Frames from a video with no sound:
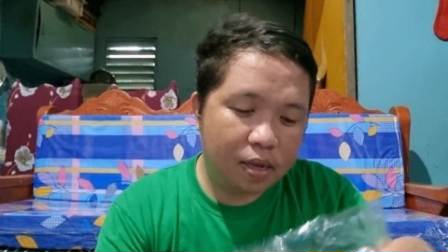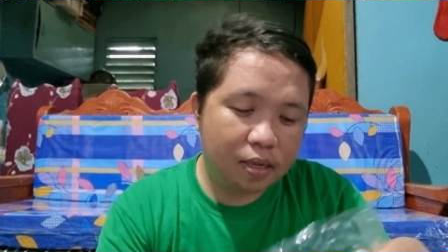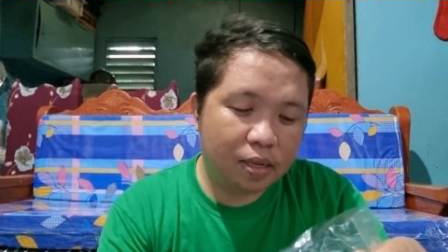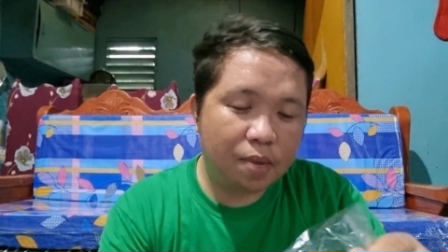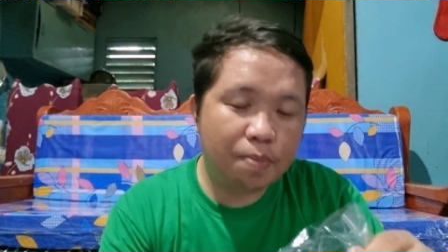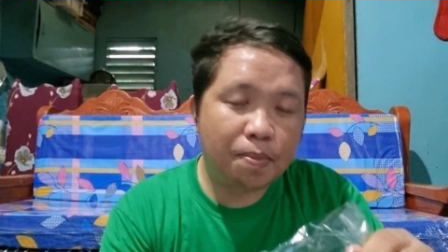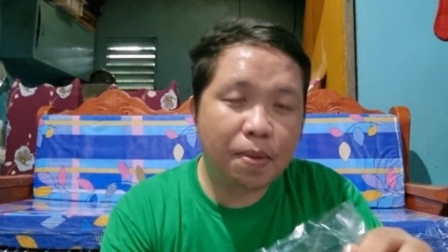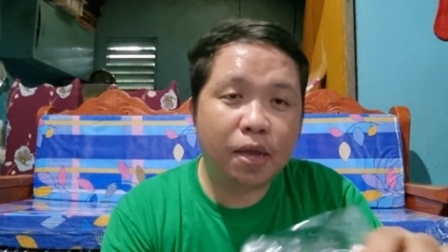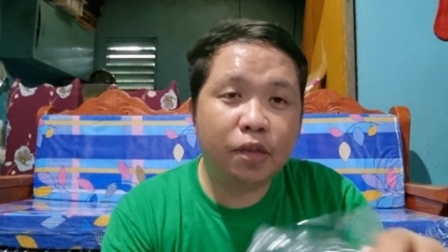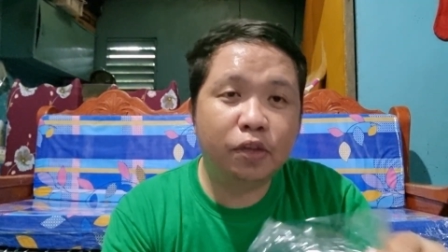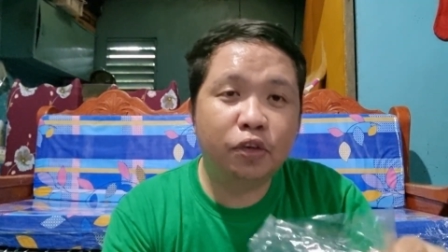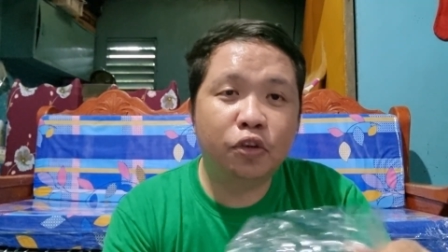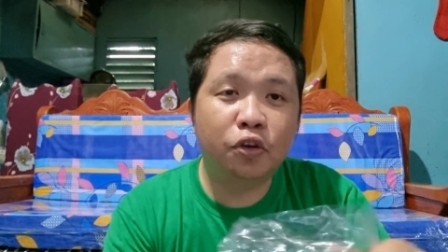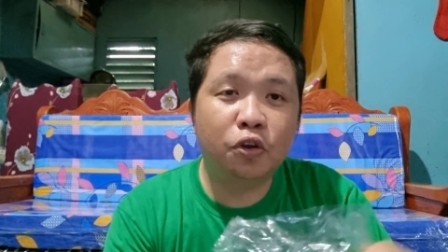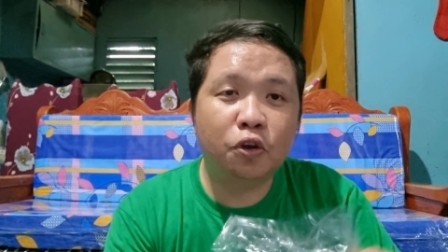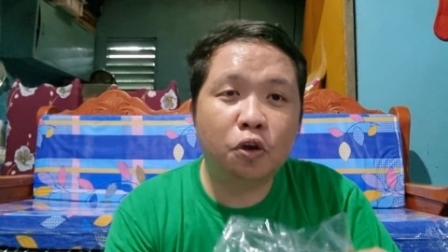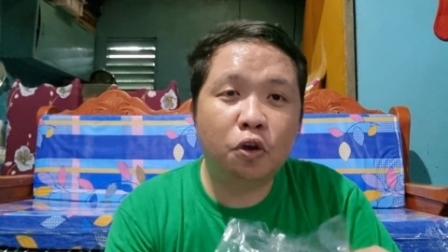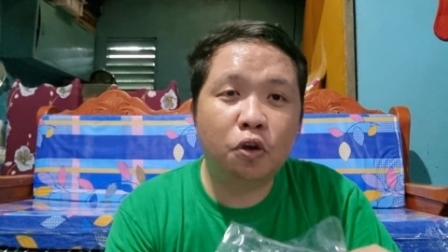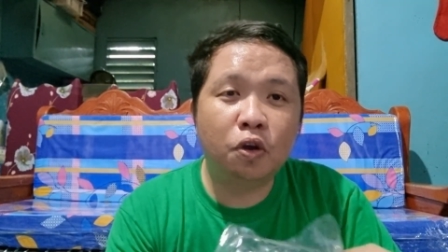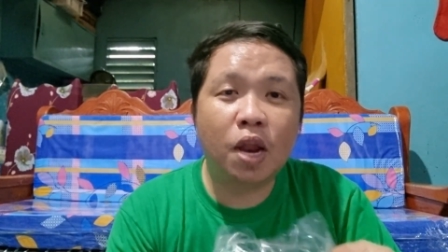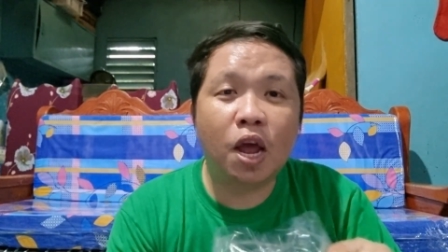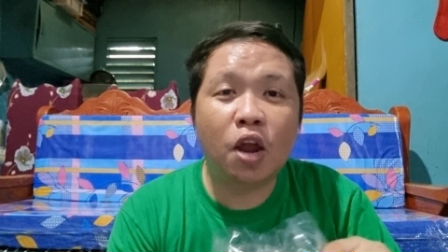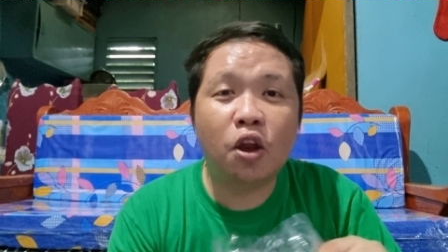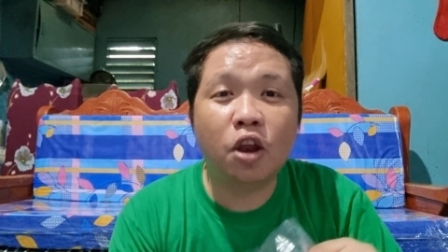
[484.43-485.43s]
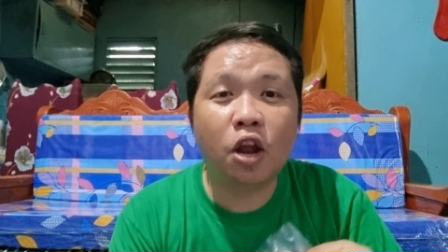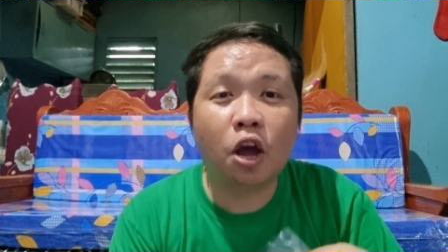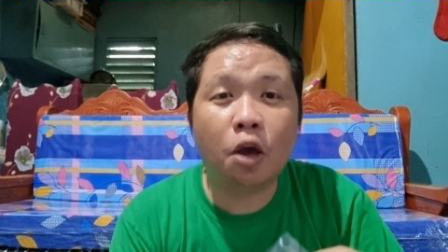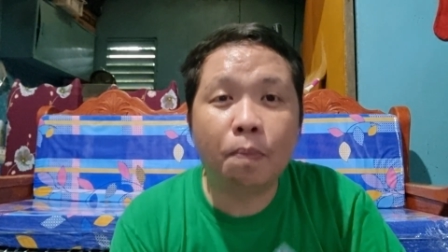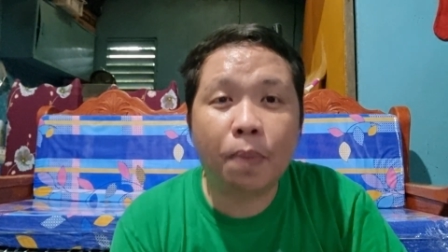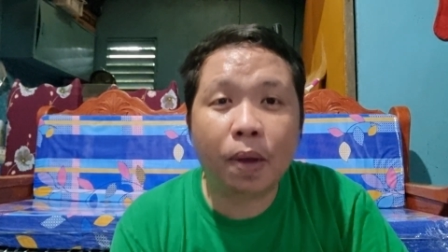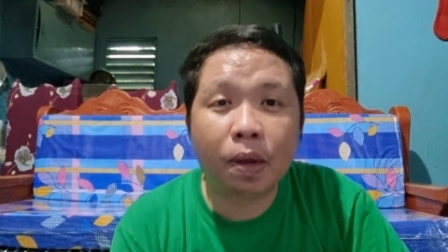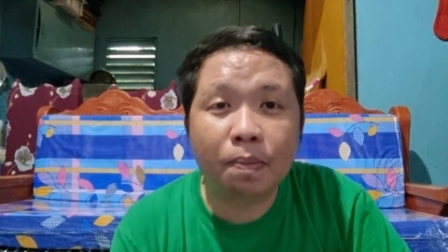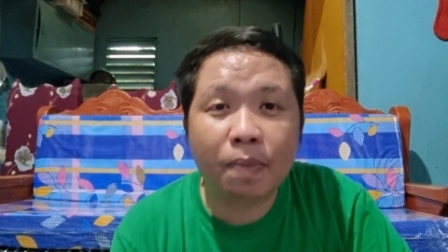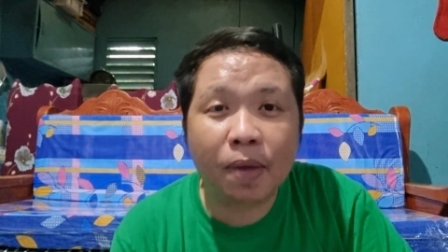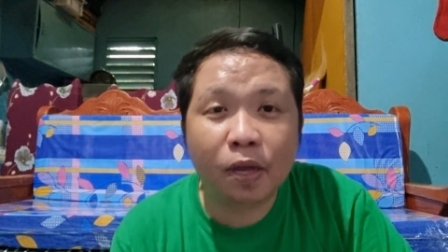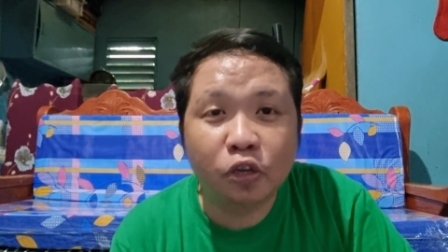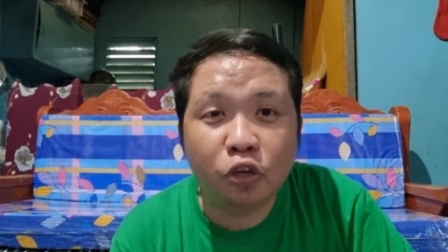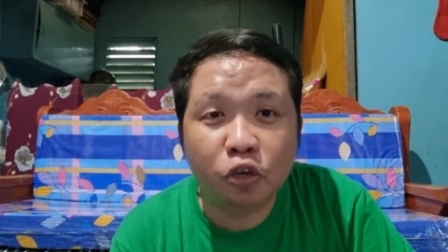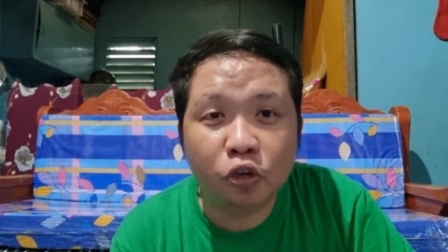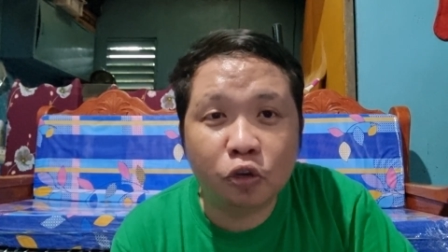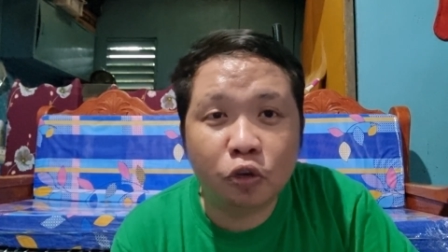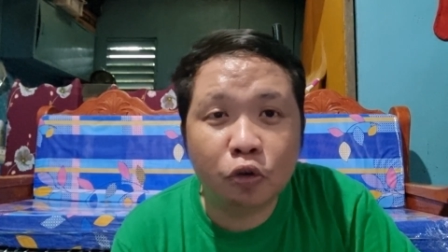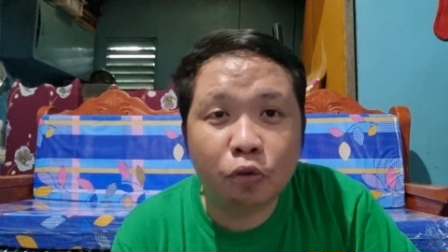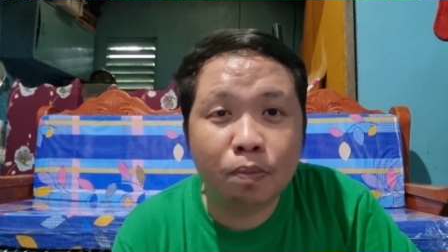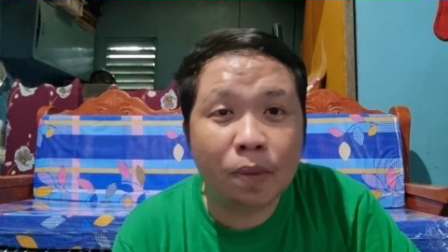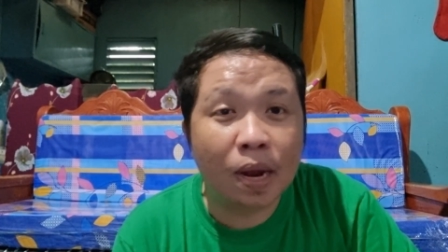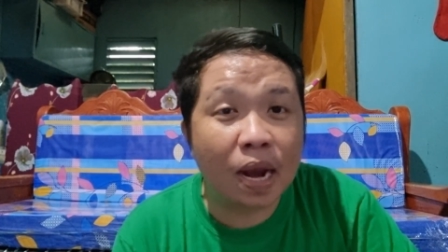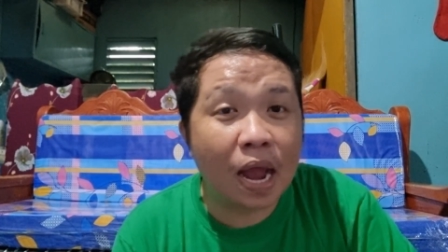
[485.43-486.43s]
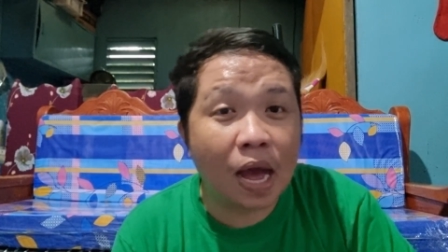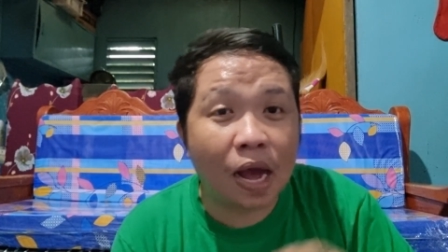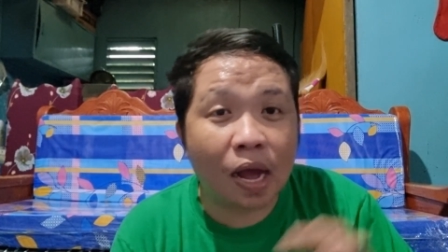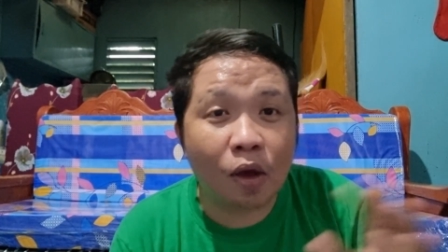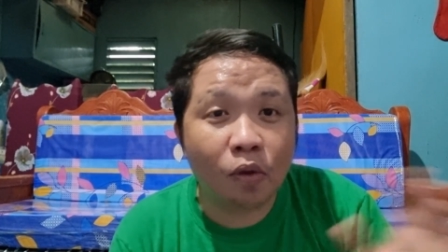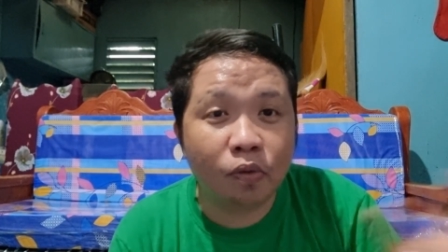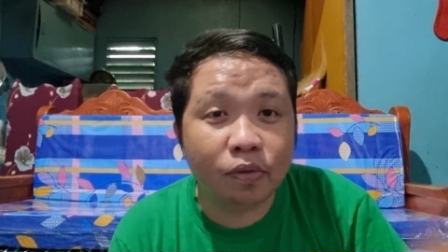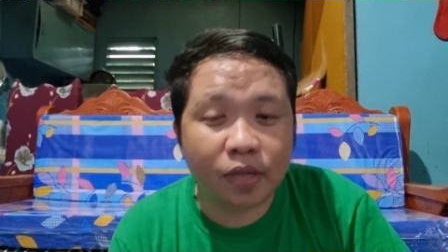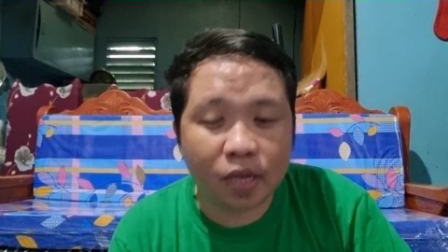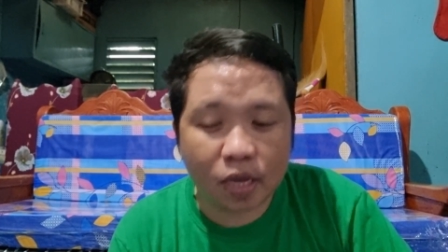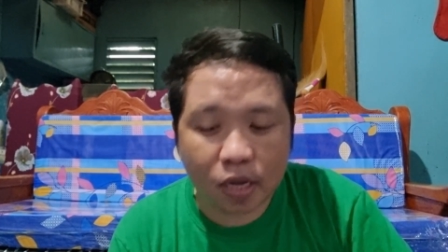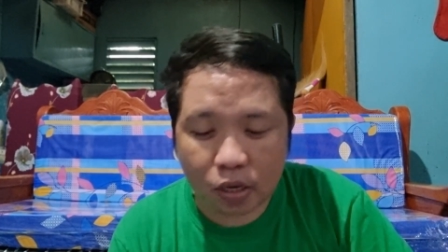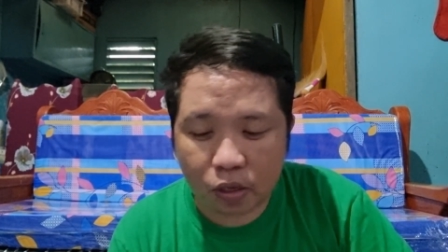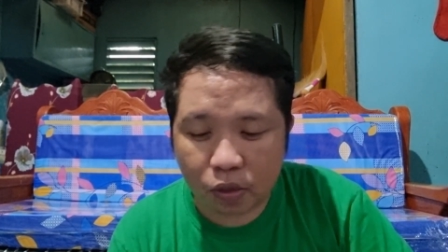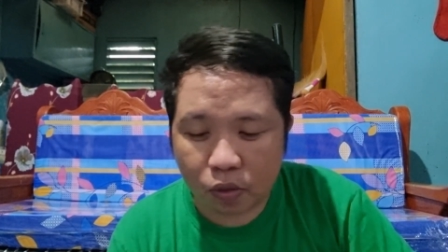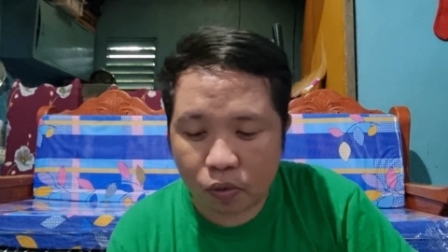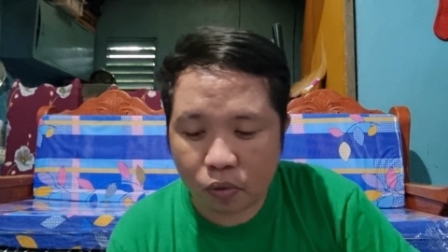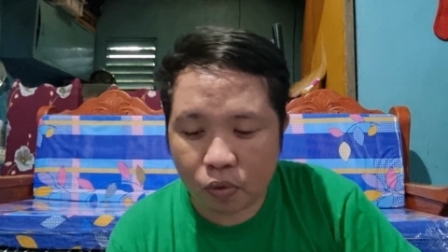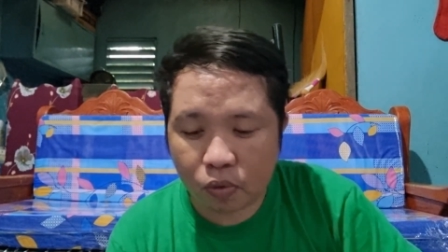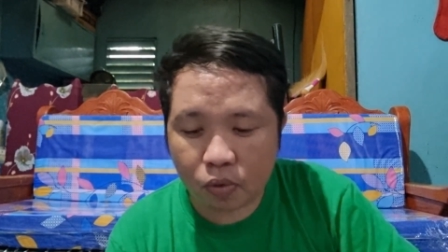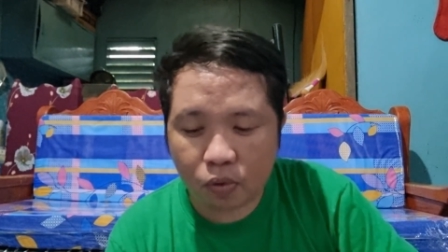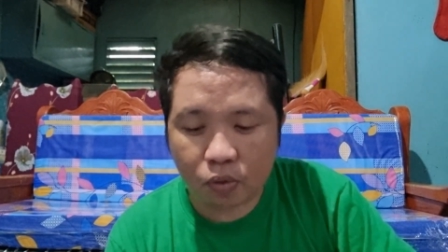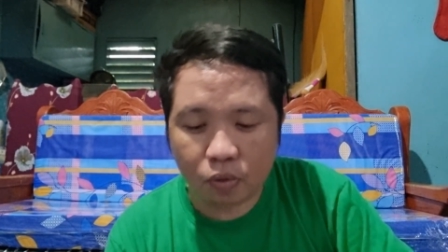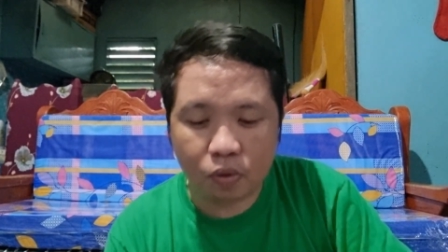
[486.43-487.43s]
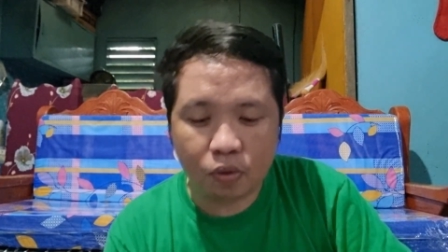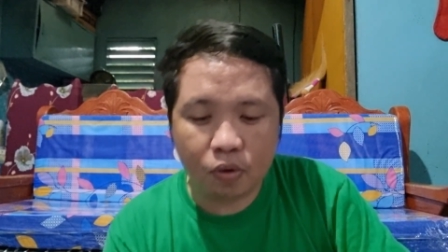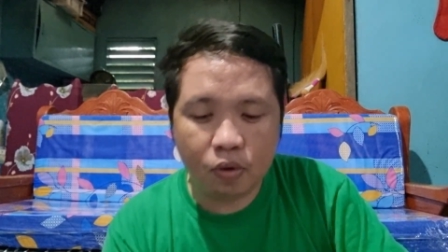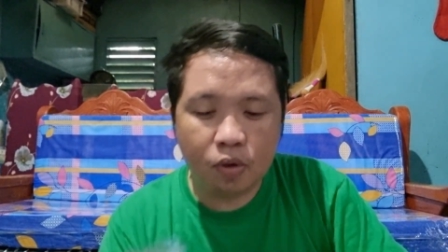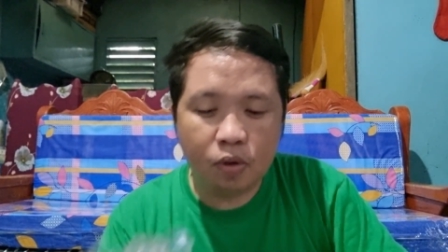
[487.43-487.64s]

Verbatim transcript: Kasi medyo, lalo na kapag medyo malangaw sa inyo.